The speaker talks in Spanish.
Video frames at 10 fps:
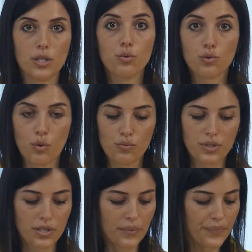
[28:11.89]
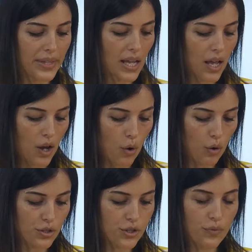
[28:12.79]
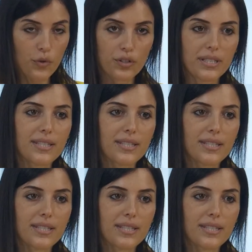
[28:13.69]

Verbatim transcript: zonas libres de sombras.